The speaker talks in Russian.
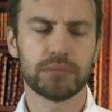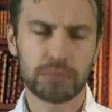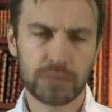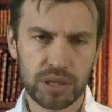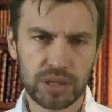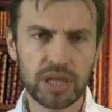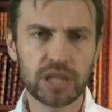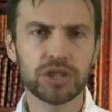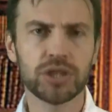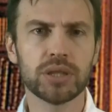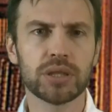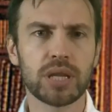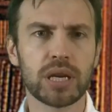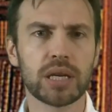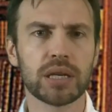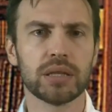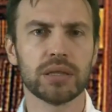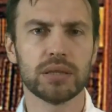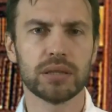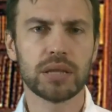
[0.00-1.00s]
значит
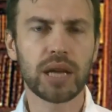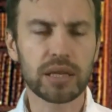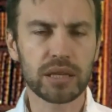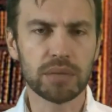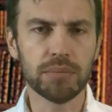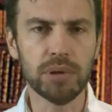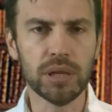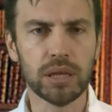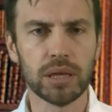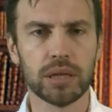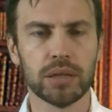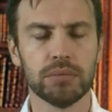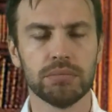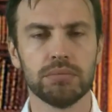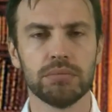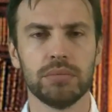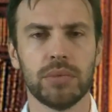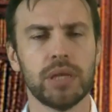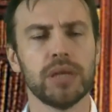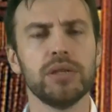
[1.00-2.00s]
так надо было.
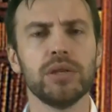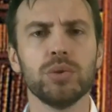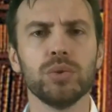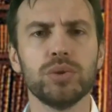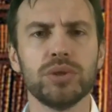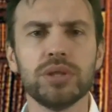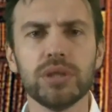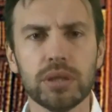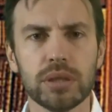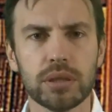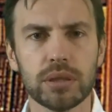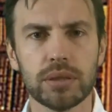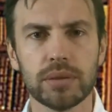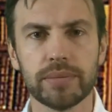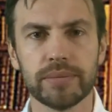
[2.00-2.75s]
Ради Руси.